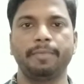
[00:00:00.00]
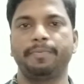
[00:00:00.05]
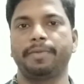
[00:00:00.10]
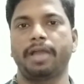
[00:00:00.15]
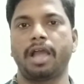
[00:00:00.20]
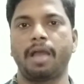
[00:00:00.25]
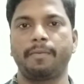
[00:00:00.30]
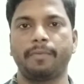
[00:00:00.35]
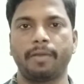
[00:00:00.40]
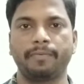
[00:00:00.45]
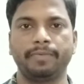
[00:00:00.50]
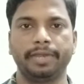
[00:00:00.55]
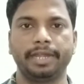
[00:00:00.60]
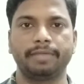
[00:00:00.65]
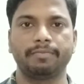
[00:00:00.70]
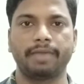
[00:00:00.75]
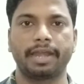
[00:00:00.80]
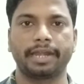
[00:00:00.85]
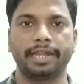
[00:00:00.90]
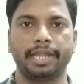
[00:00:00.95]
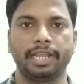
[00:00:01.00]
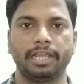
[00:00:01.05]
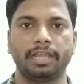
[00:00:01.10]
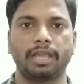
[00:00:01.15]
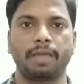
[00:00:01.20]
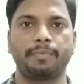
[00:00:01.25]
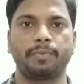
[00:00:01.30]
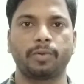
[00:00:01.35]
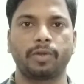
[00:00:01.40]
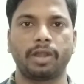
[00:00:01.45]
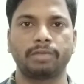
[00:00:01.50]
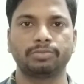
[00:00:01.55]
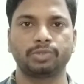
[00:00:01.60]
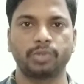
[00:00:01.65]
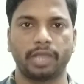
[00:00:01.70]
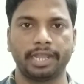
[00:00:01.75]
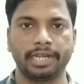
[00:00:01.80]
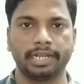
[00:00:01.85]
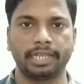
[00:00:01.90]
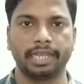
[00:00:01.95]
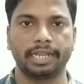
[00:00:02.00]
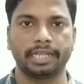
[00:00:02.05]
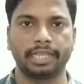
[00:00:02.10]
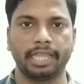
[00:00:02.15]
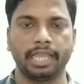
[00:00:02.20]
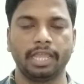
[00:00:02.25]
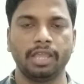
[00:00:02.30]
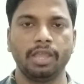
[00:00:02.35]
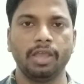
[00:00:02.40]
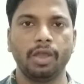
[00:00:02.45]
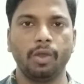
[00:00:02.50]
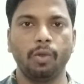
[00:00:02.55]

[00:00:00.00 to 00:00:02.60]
भी आप अफिलेट मार्केटिंग का प्रोग्राम ज्वाइन करके